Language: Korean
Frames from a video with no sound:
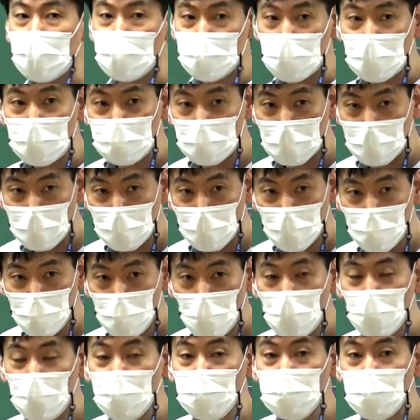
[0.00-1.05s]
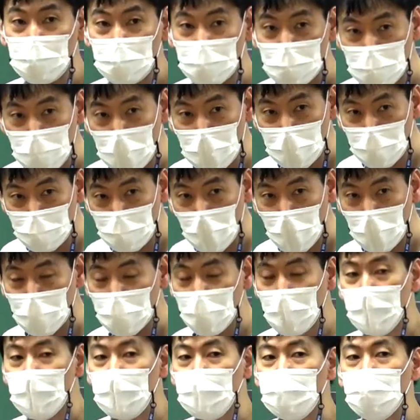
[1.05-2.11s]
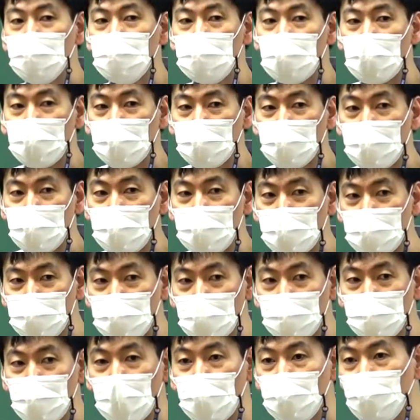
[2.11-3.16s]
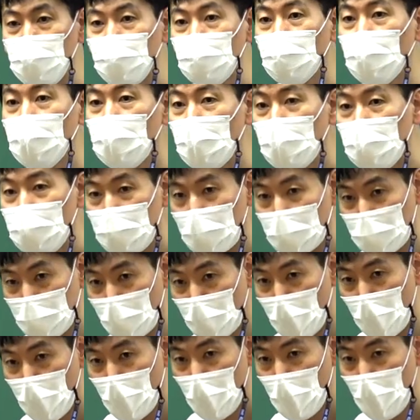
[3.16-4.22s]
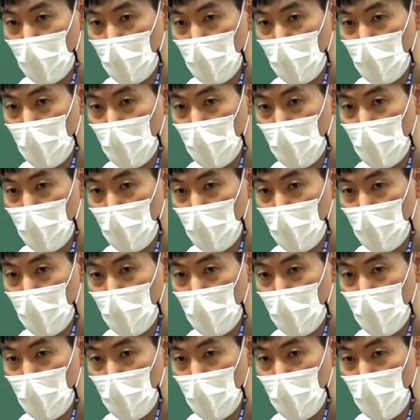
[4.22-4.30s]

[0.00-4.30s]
하나 생기잖아요. 폭행 사건이 생기면 그 사건에 대한 재판은 두 번 일어나야 돼요.